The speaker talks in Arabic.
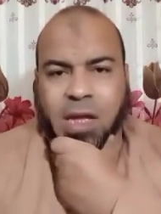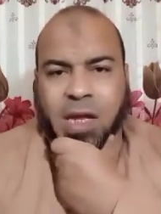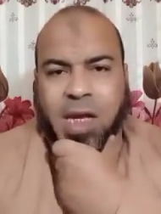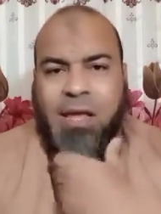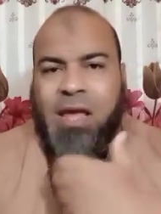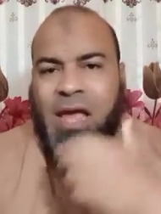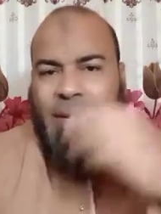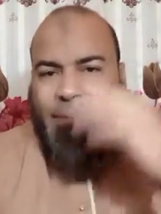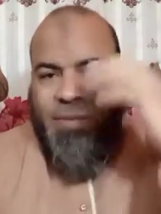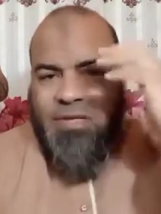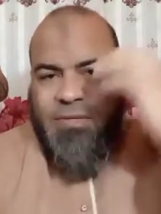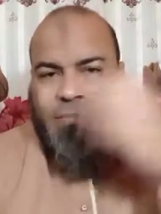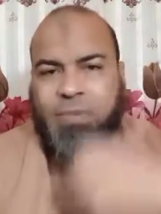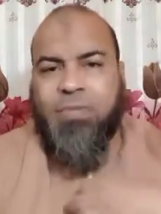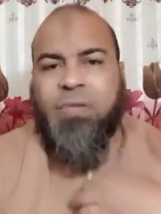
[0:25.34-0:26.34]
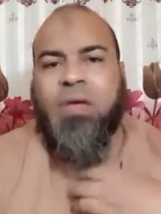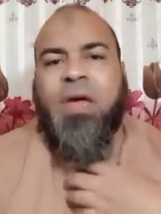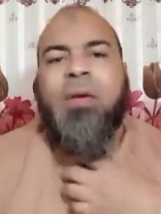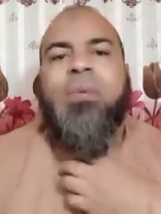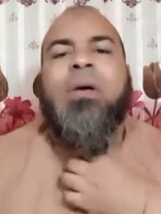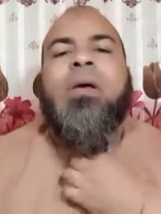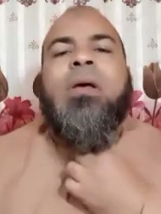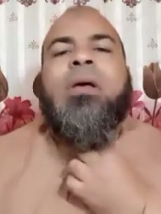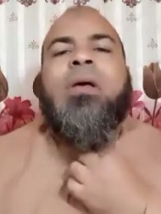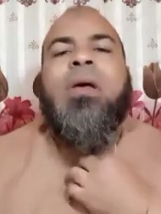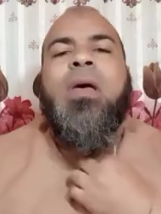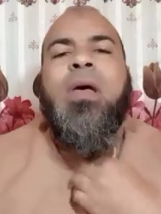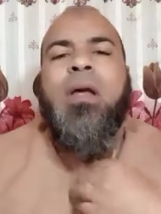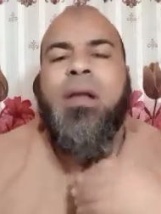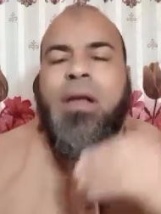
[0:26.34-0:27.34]
لا يعبث بثيابه
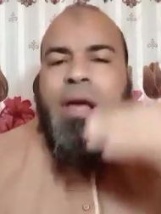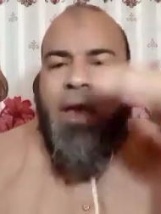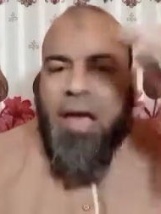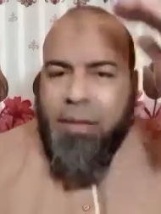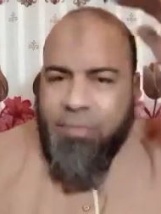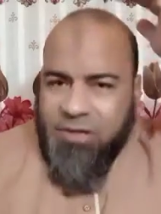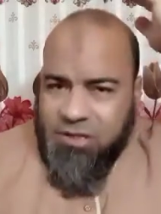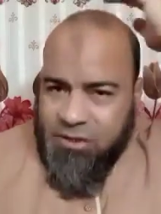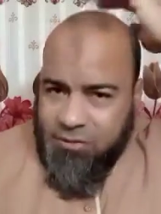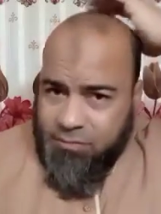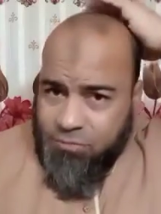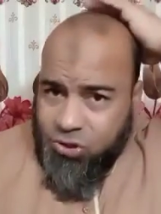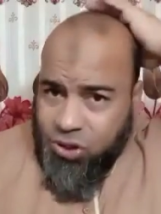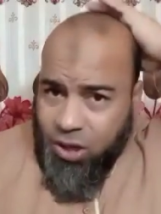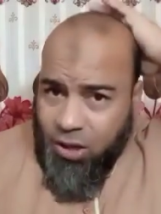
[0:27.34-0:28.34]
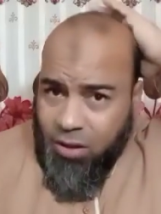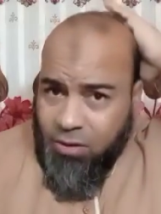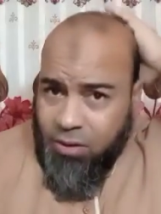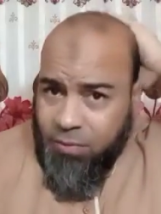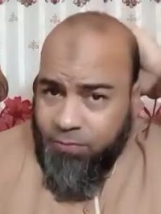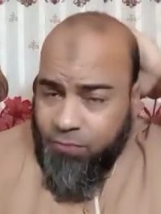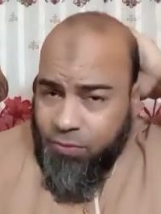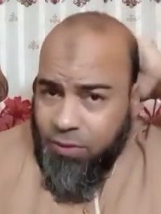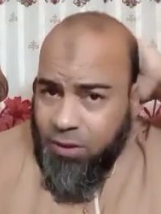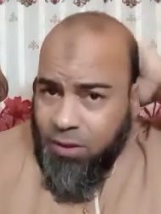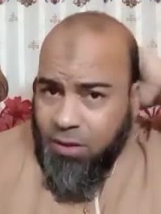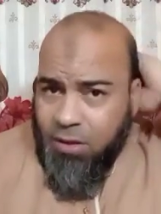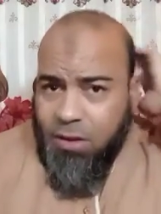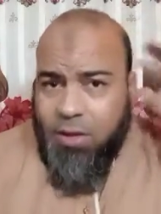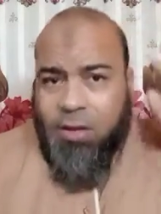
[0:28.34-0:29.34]
لا يعبث بشعره
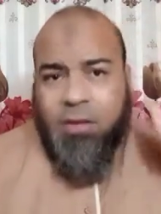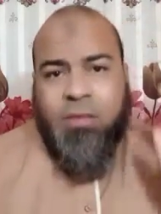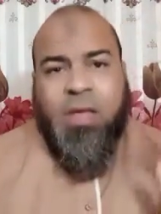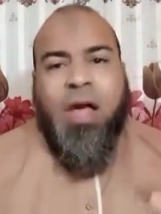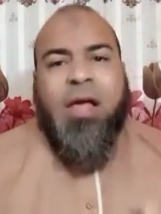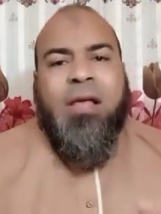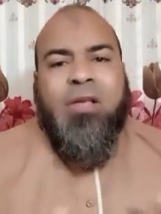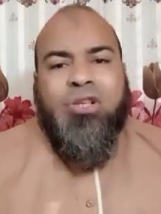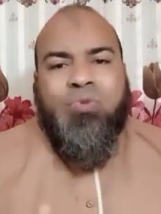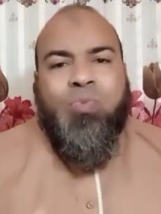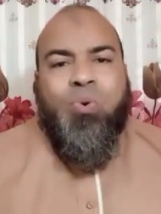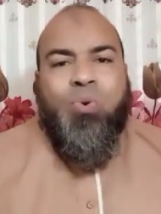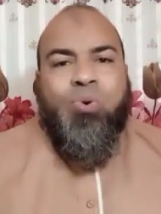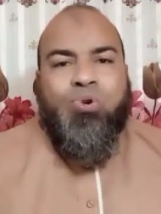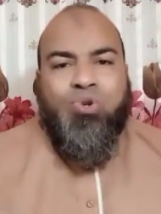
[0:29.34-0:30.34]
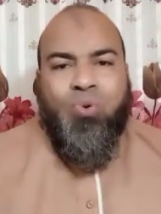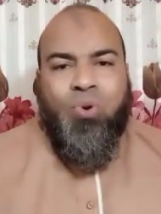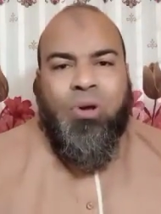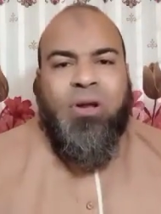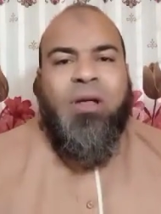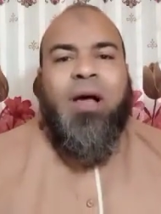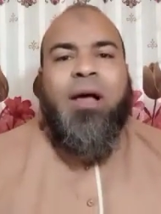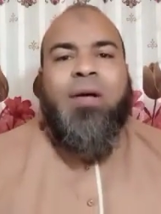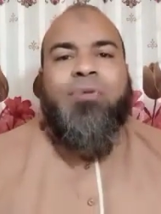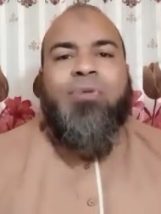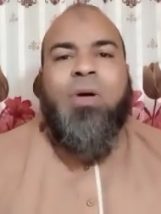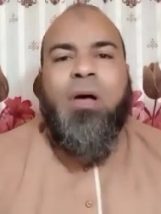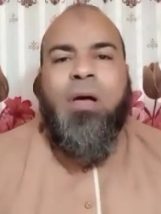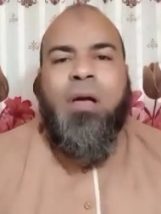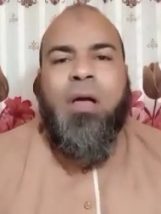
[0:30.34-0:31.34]
ده اسمه خشوع
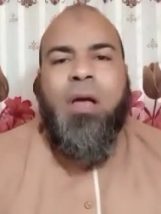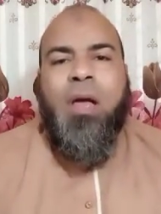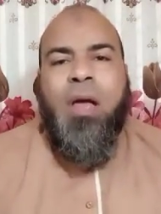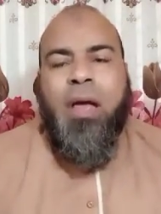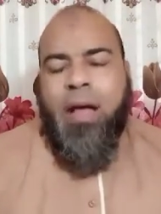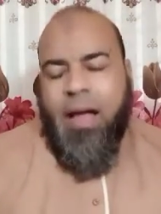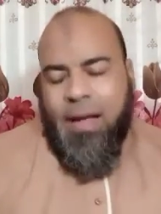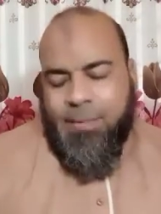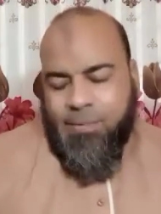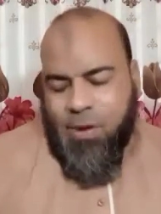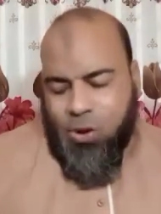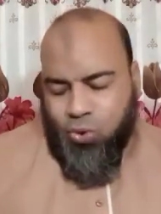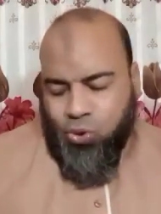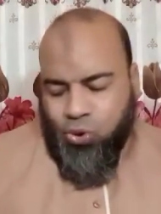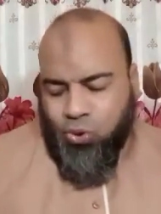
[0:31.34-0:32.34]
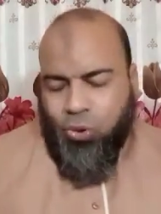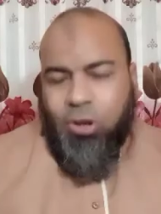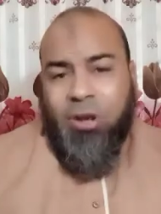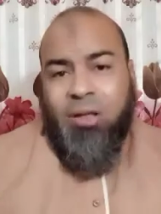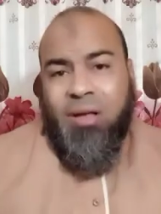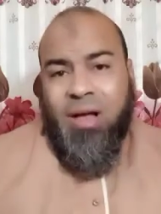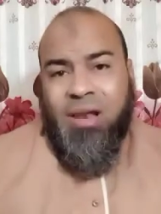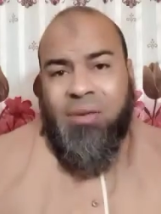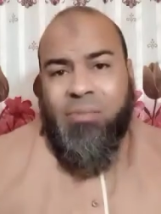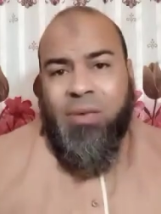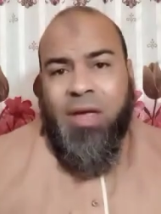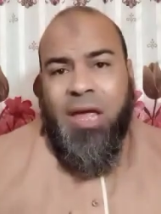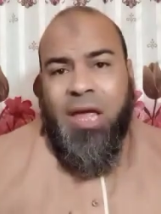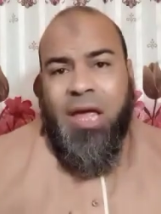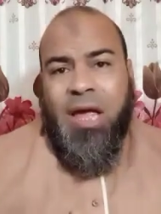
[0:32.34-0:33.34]
الأعضاء أما خشوع القلب
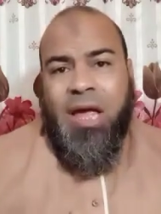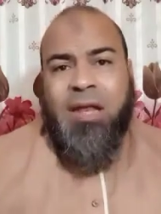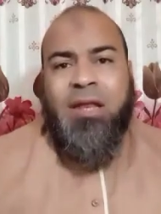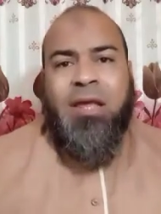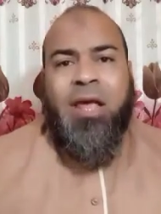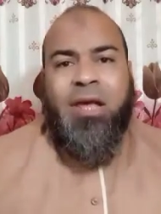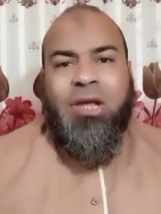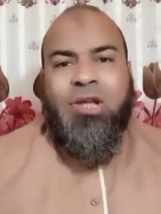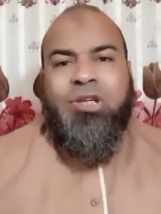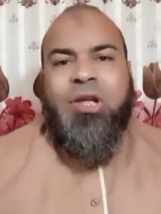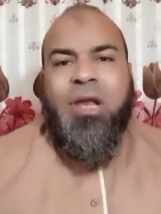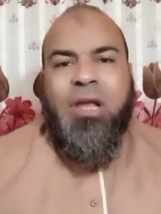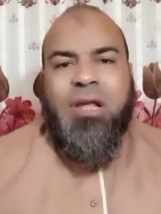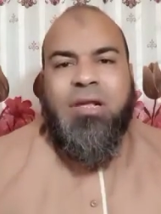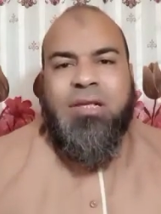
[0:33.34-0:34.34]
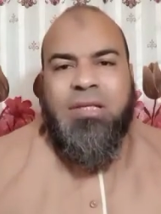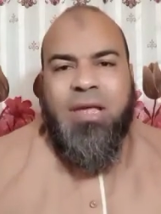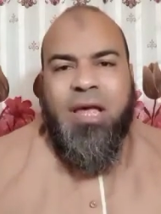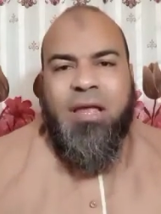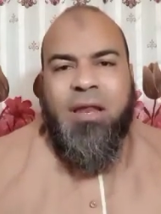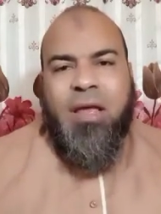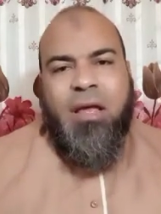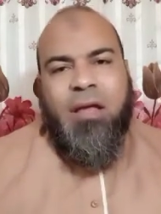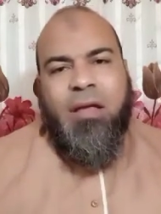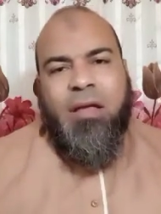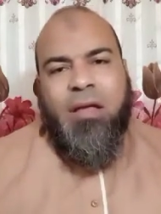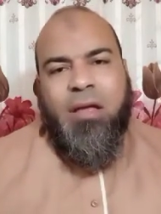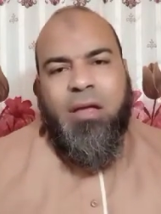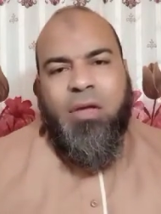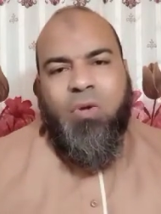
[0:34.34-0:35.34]
أن يعيش الإنسان
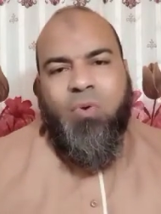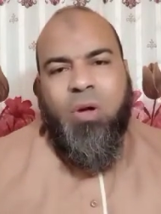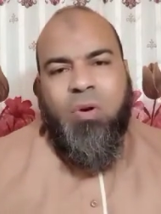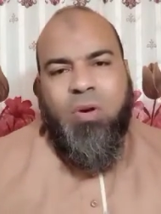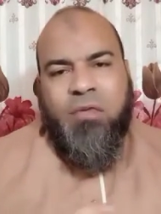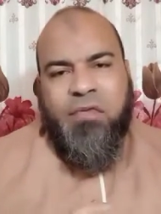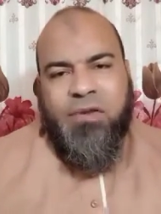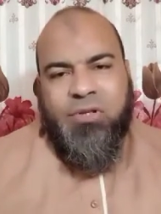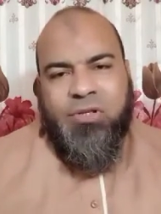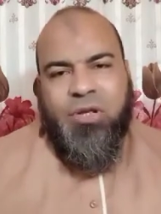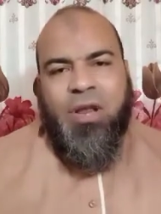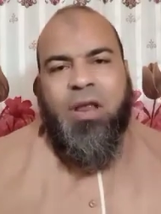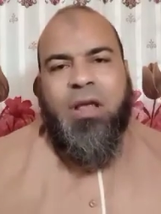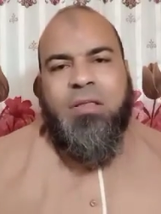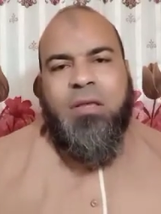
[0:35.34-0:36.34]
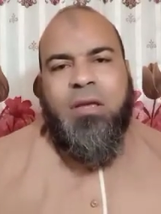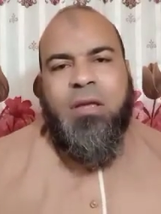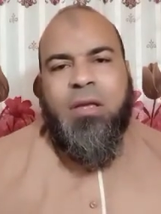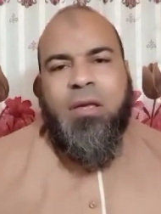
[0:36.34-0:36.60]
وهو في صلاته